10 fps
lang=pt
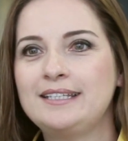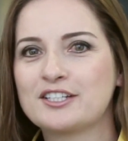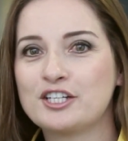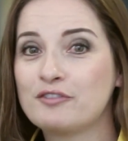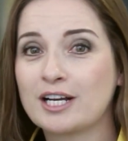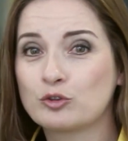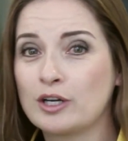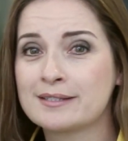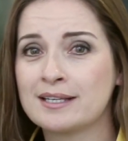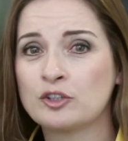e a gente fica
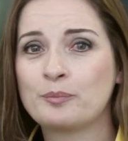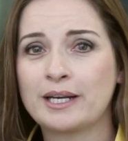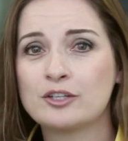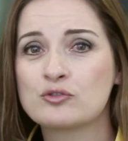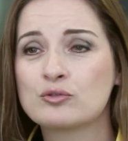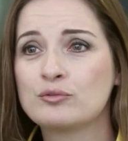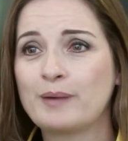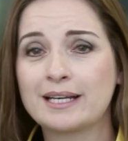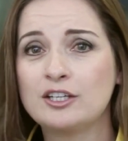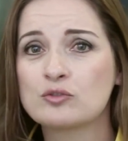torcendo para, isso,
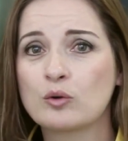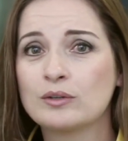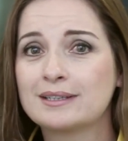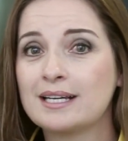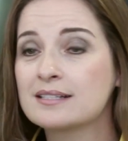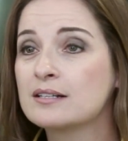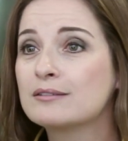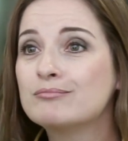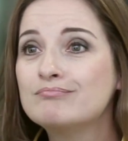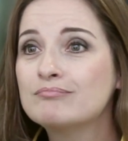para que isso aconteça
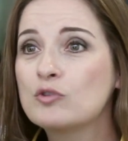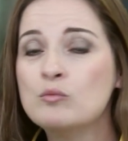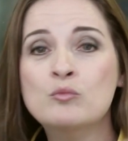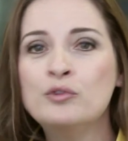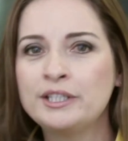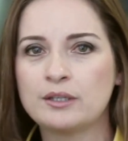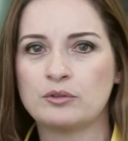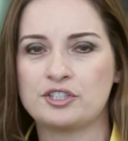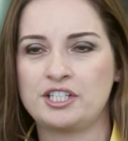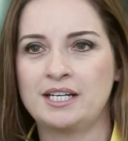com, com muita
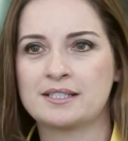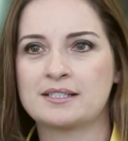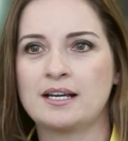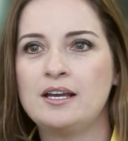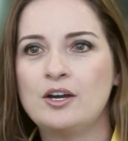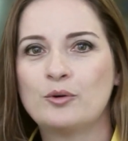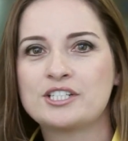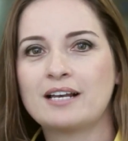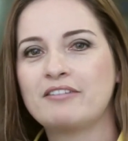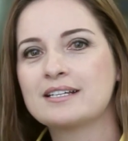urgência,
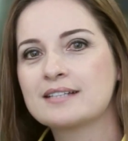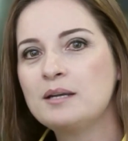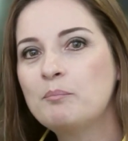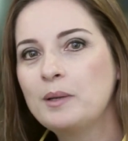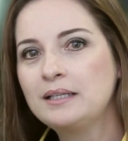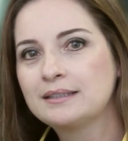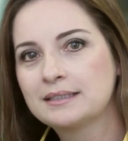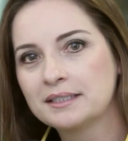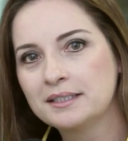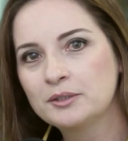onde ela vai estar
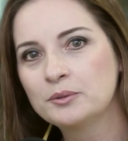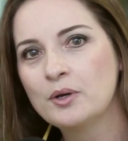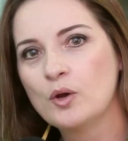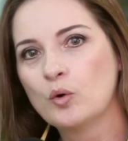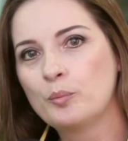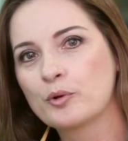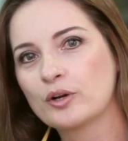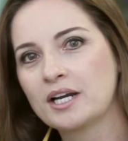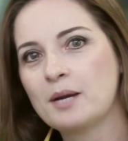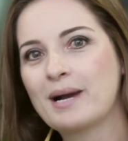implantando o
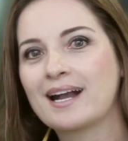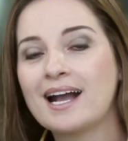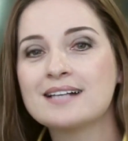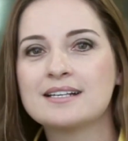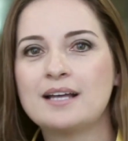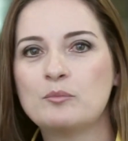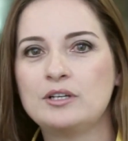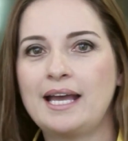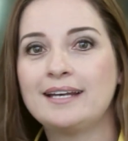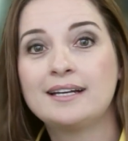programa Casa da
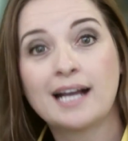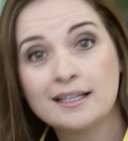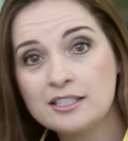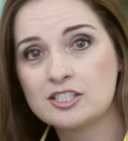Mulher em cada